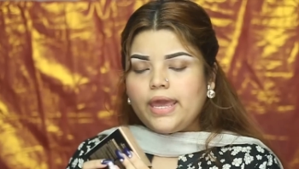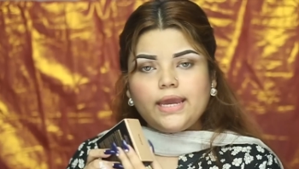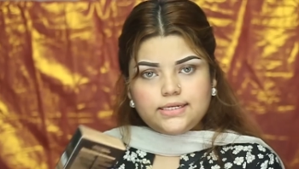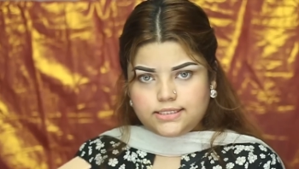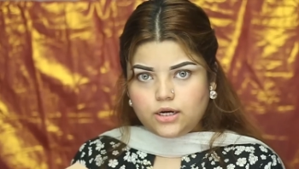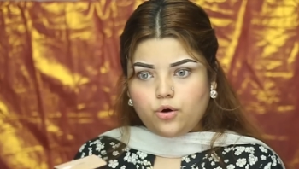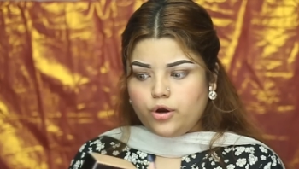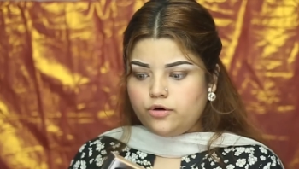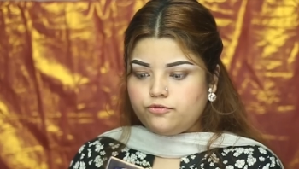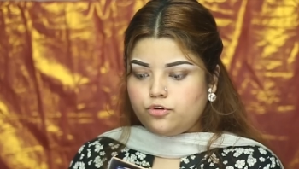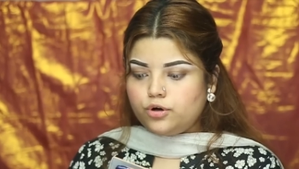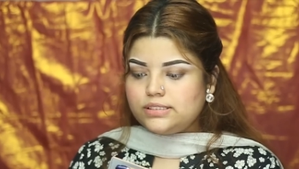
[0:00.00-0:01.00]
এরিশা কয়
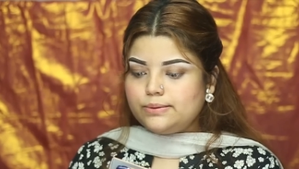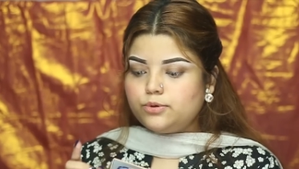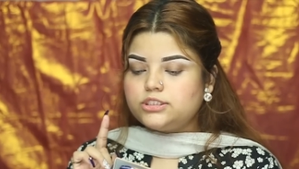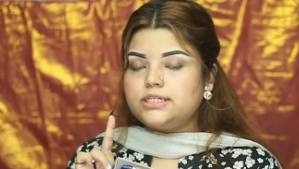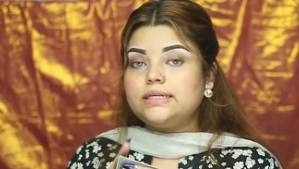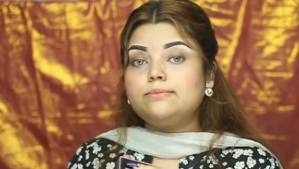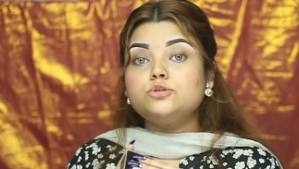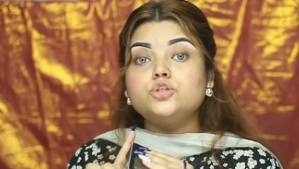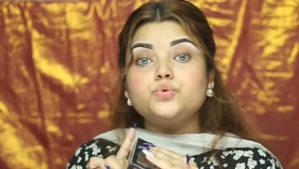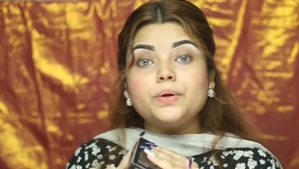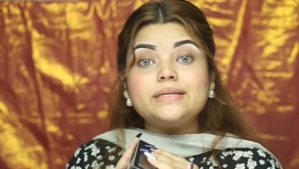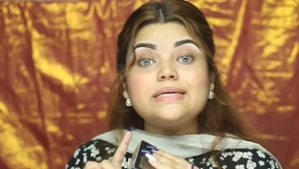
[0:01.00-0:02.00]
অফকোর্স এবং এটা শেড আমার
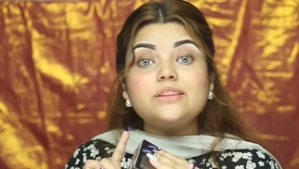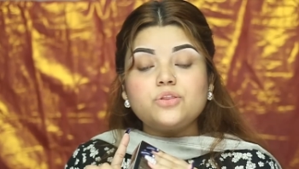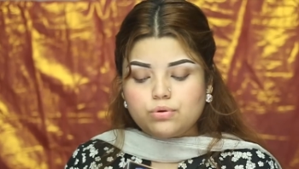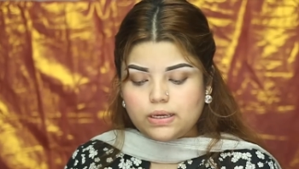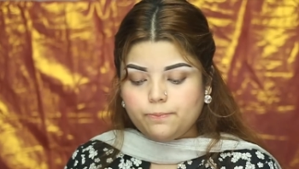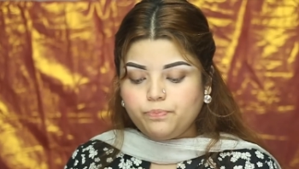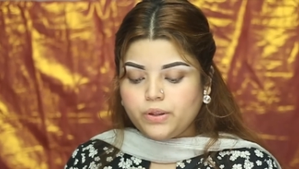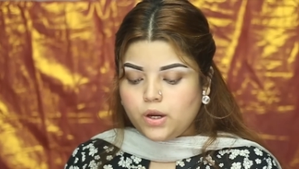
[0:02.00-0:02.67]
হচ্ছে টোয়েন্টি থ্রি